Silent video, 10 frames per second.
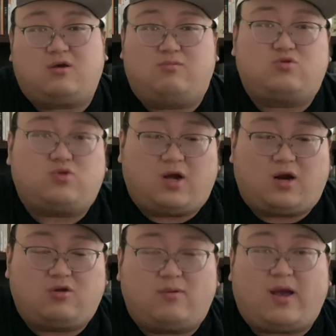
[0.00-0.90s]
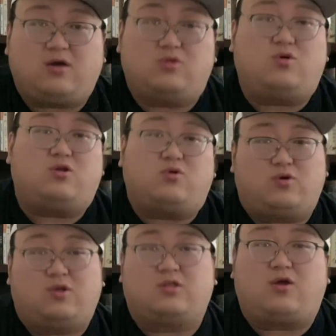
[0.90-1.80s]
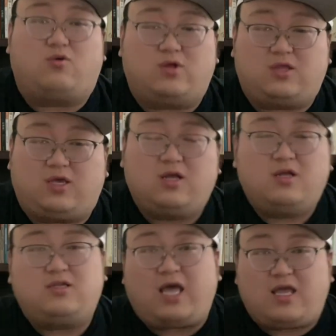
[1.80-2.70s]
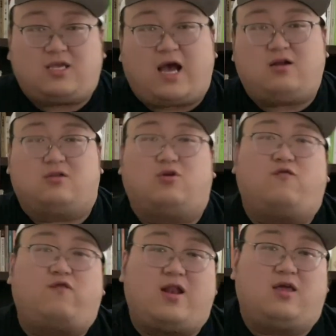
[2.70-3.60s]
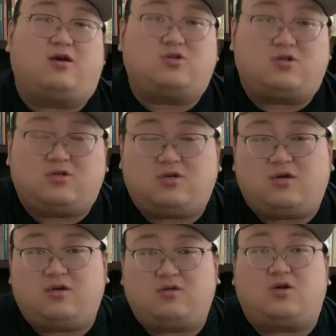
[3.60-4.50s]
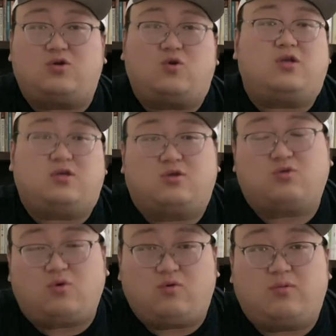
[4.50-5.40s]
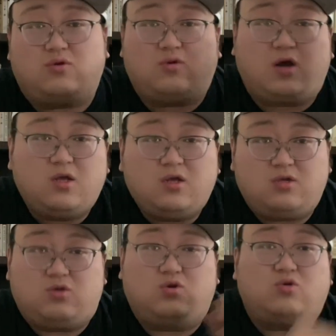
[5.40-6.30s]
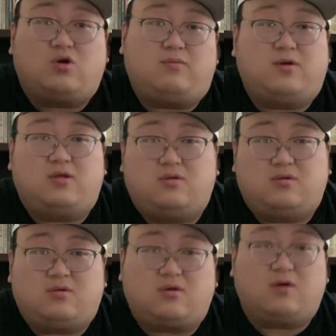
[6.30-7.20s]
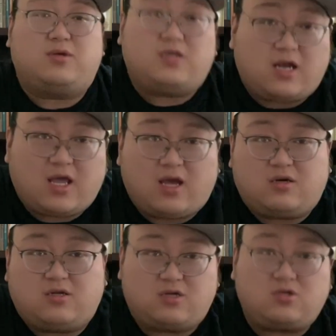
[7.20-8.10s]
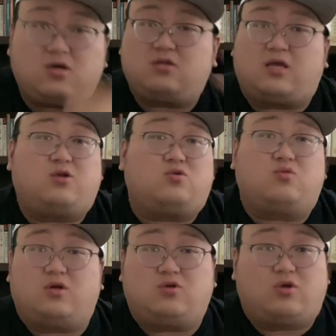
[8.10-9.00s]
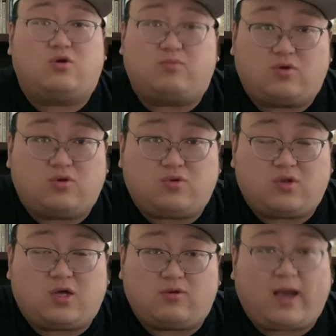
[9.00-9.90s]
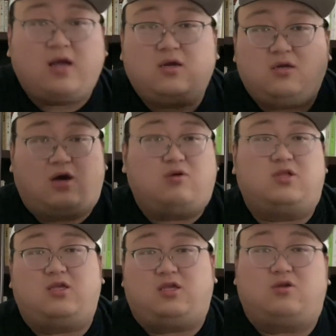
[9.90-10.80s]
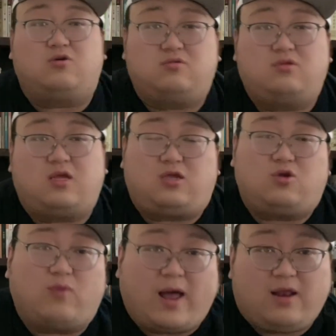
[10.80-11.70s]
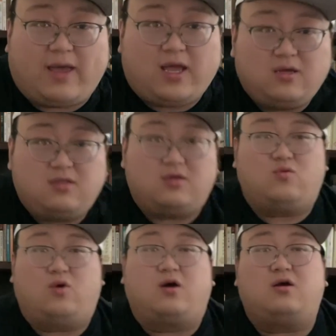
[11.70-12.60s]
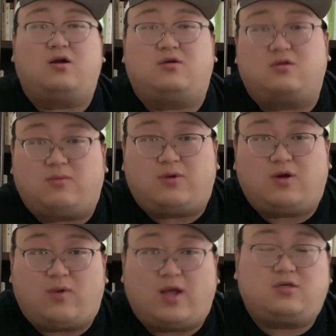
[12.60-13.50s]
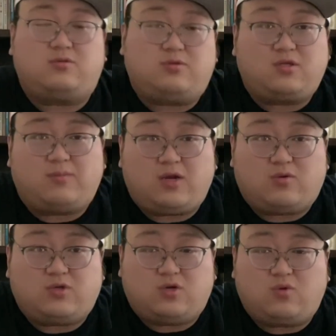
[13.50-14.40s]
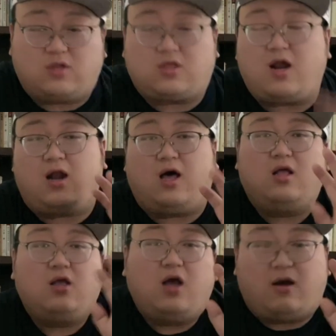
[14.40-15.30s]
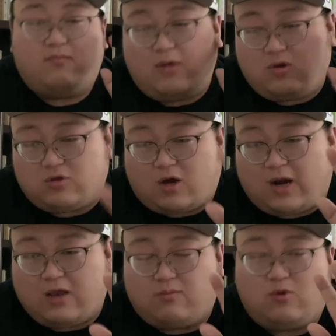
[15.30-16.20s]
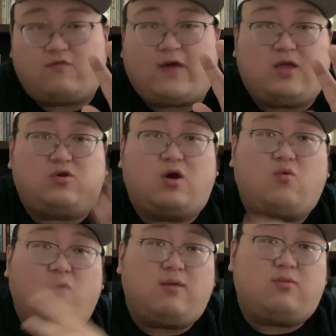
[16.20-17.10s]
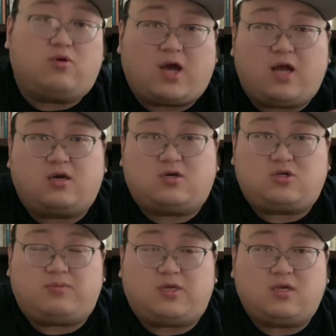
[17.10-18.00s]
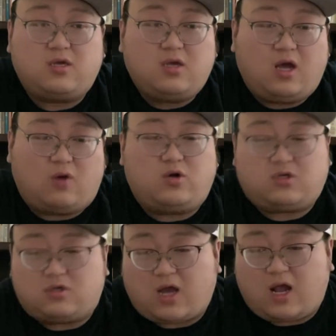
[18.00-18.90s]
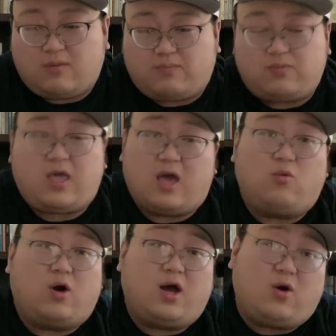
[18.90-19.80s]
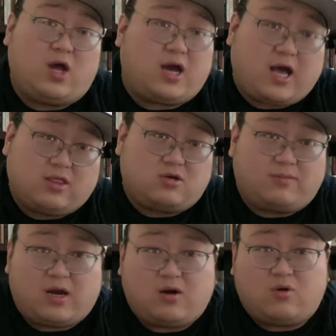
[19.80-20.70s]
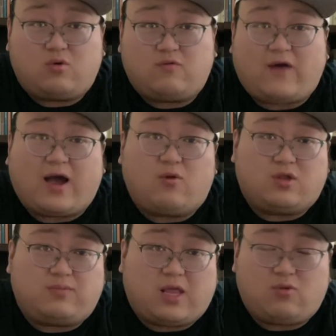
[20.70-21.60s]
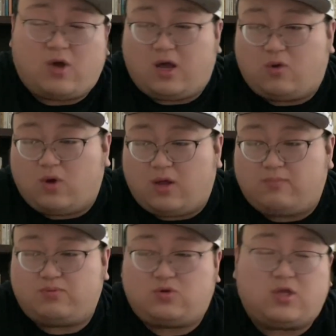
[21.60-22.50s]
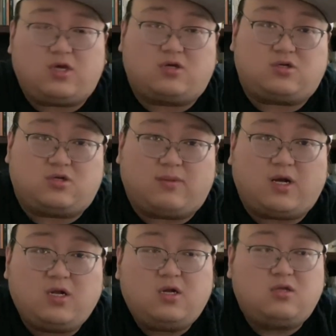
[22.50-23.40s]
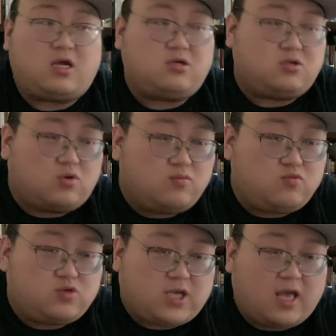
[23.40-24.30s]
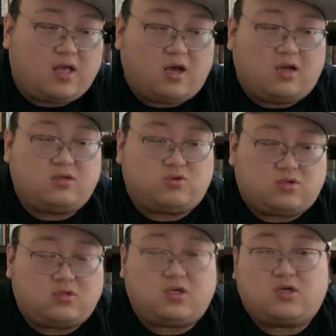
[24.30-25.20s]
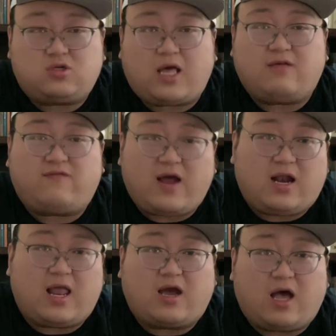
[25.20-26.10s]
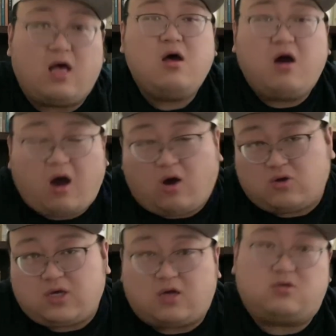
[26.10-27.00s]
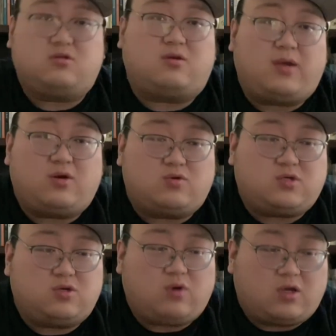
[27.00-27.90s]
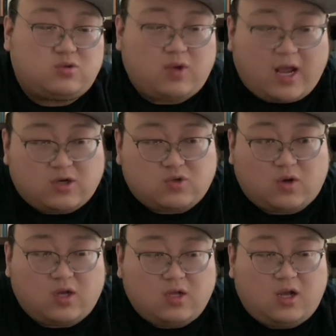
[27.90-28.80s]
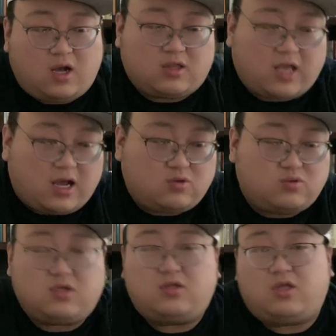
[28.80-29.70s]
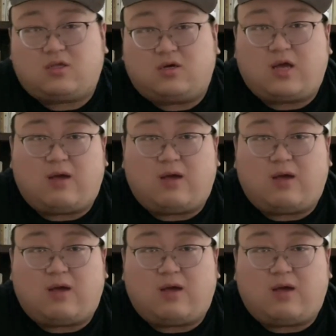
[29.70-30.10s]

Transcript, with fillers: 很不顺耳，对吧？很多人就会觉得他有问题。再加上他又犯了一个政治正确性的错误，比如说你去说什么革命先烈啊这些，这在中国是绝对不允许的，对吧？然后那你就那你就完了呗。那我个人是这么认为啊，是不是这么一种情况？当然了啊，没有调查就没有发言权，我也没有看那个视频啊，我只是看了也我我也看的是别人发给我的片段啊，我也不确定是什么。但是从目前啊，就是这个事态的发展来看，好像是这么一种情况。虽然说啊，他出身底层。